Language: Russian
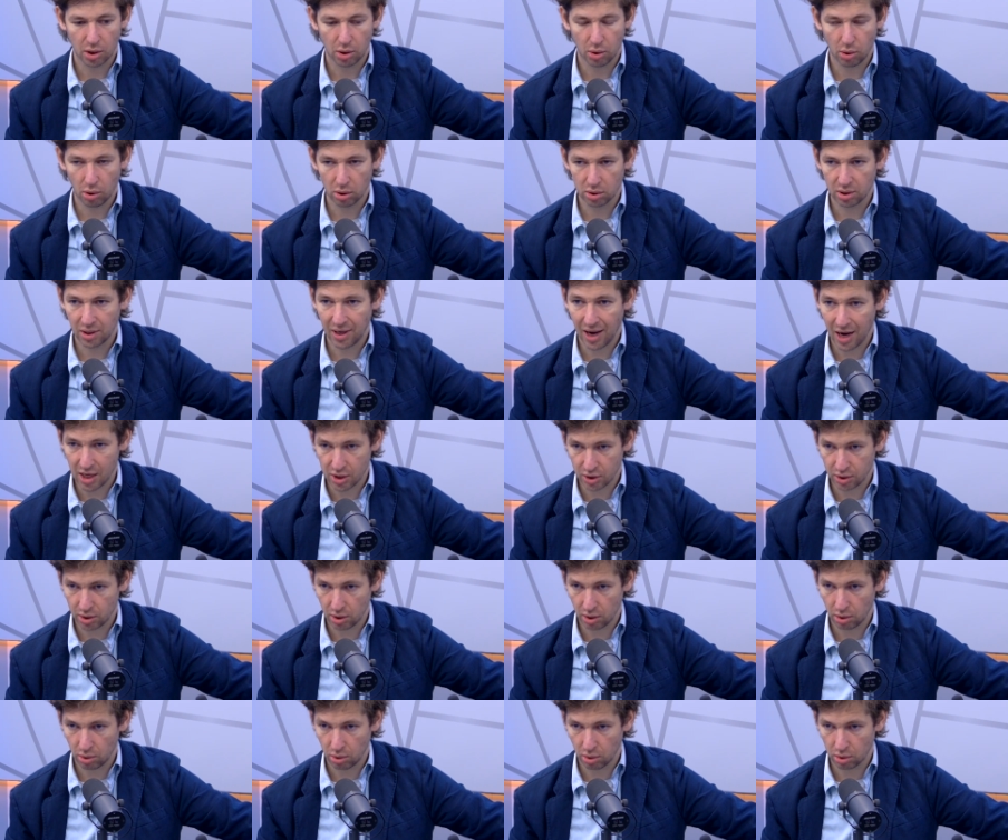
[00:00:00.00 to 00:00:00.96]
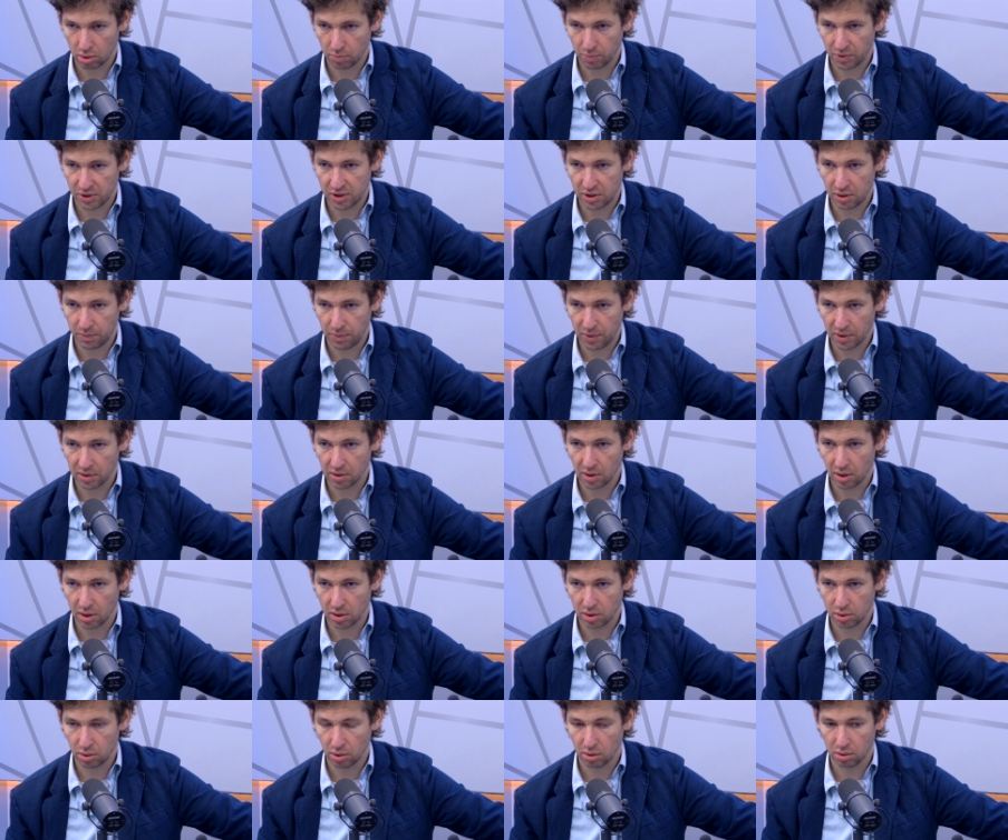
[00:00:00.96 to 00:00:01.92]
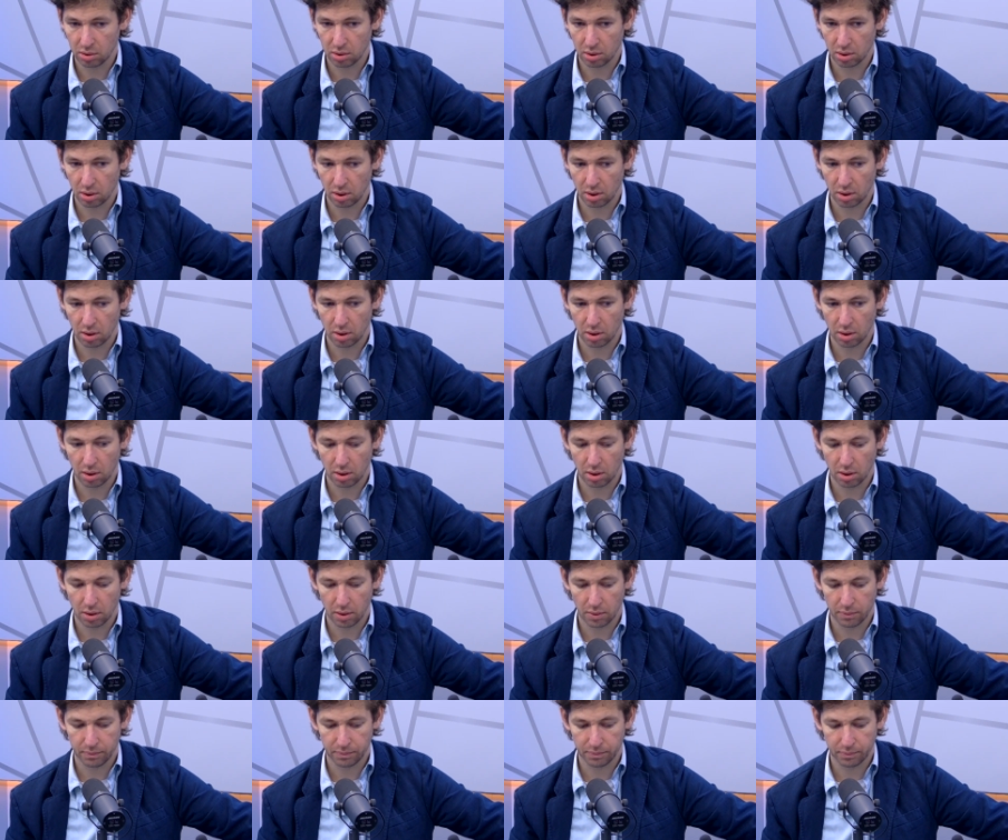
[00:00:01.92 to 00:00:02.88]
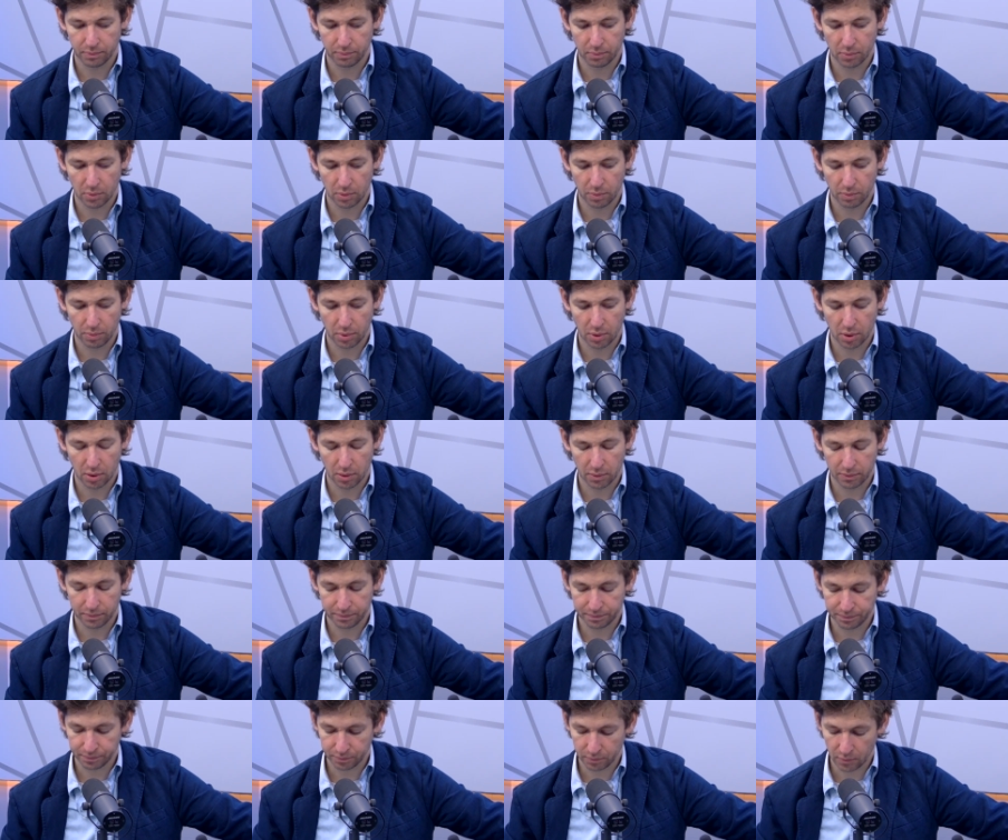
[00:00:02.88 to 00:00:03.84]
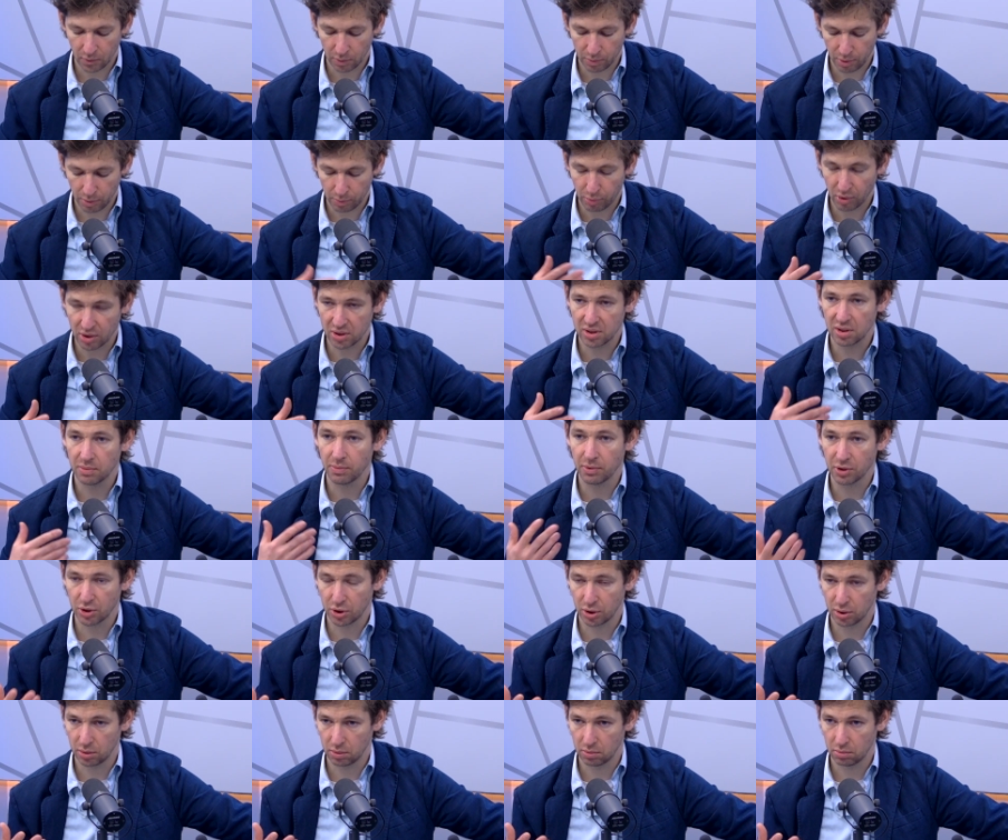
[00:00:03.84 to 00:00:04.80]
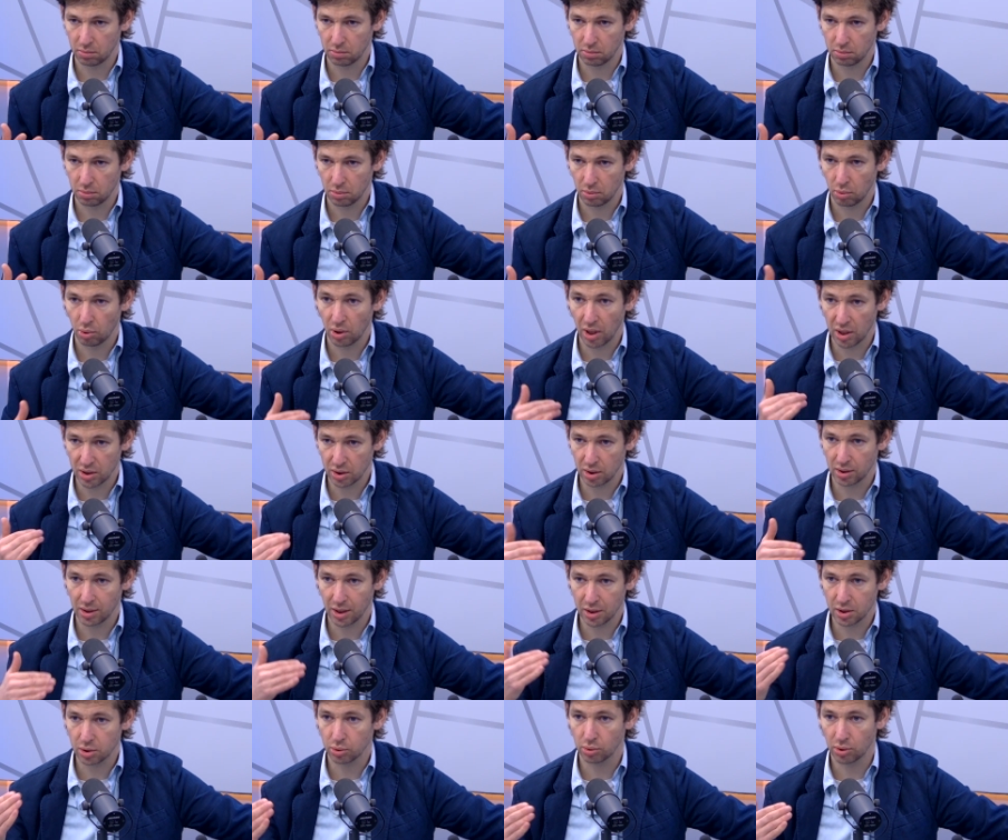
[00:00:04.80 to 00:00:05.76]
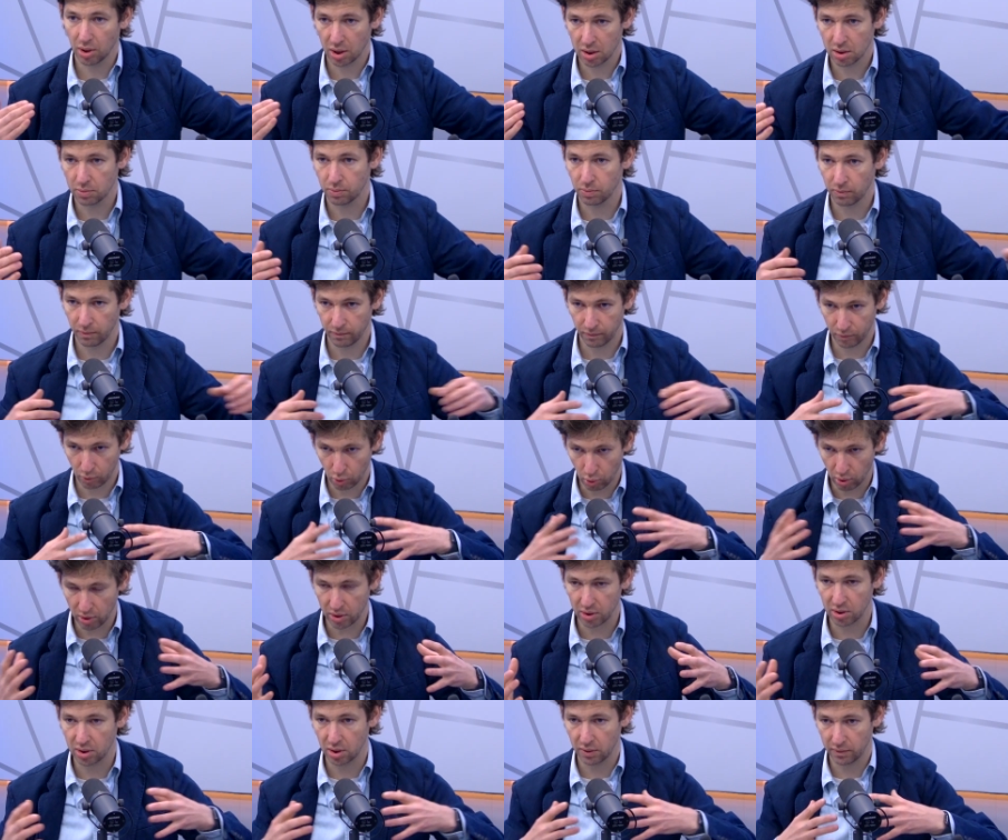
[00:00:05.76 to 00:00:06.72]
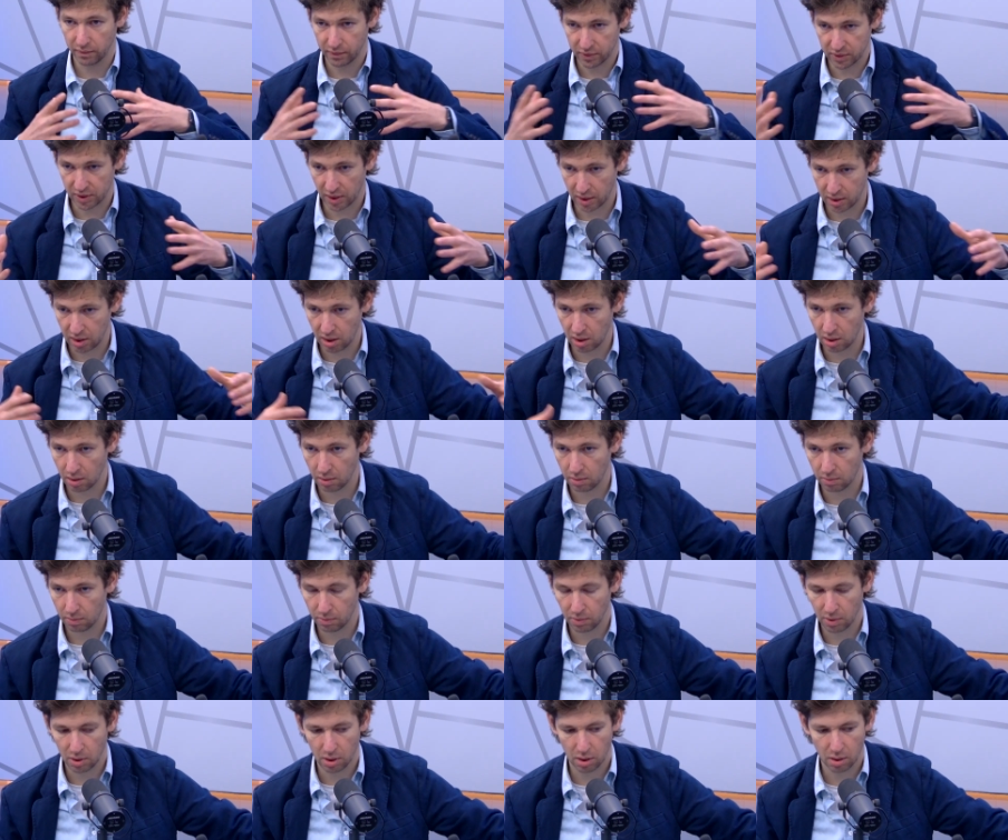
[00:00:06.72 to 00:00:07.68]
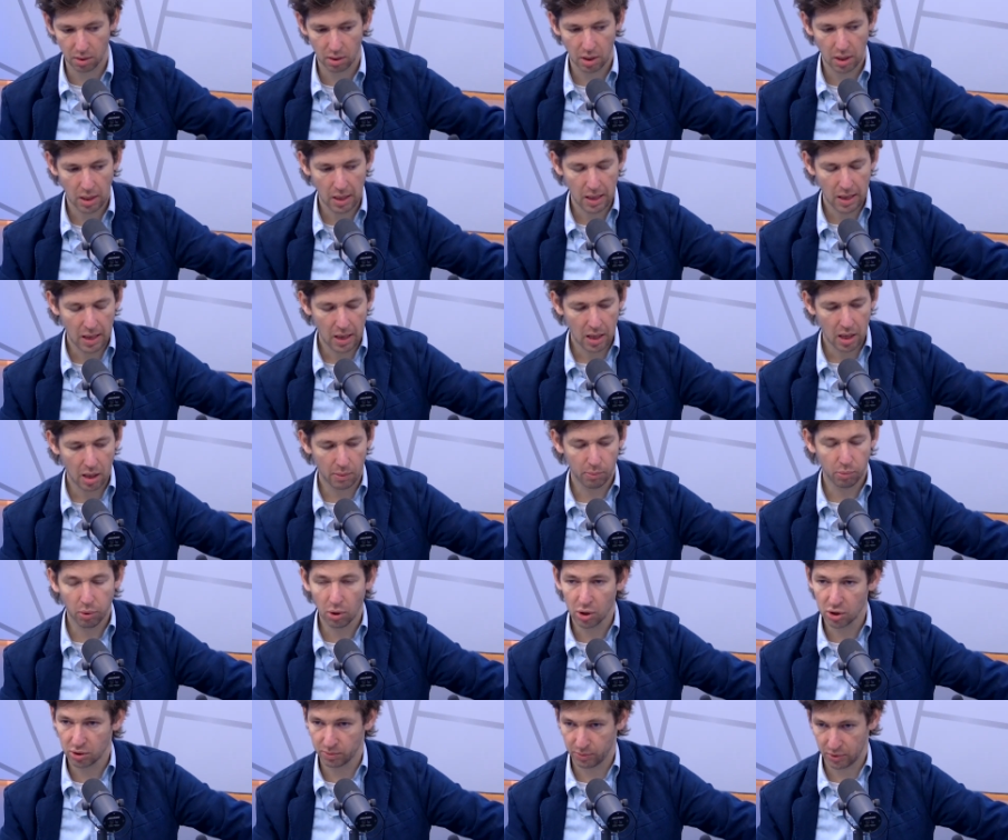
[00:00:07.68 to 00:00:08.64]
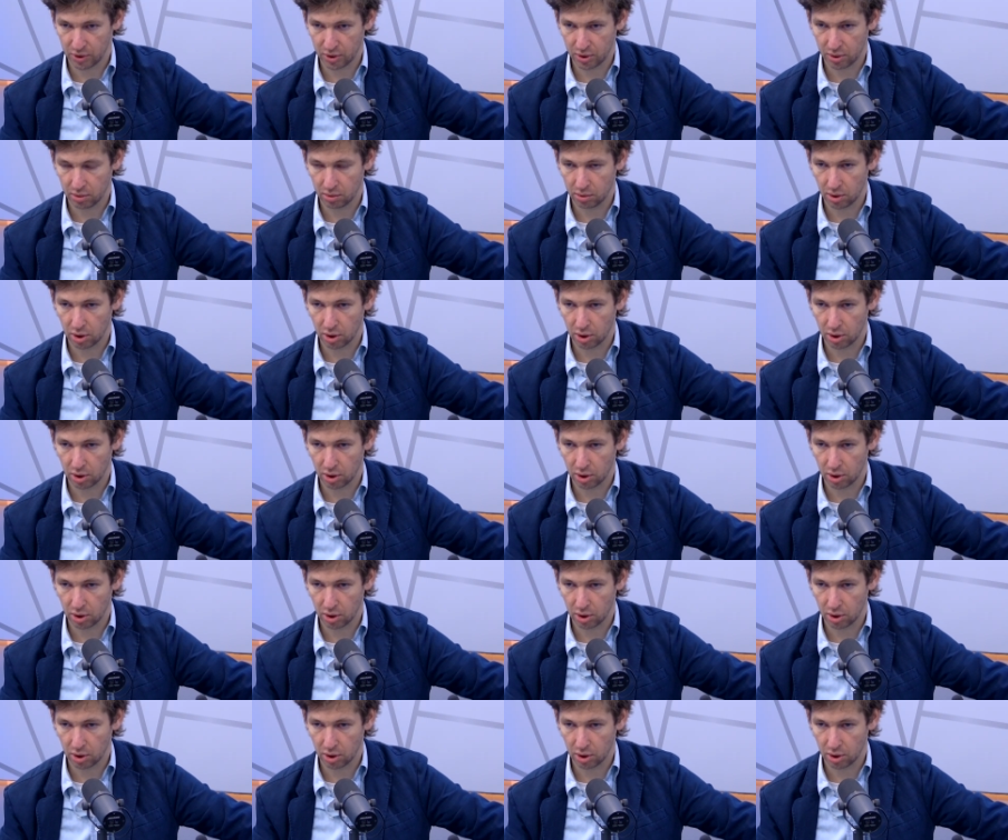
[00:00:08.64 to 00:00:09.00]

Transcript: год, каждый год постепенно растет э, э, э пропорция машин каждый нас у нас в городе, в стране э, больше машин.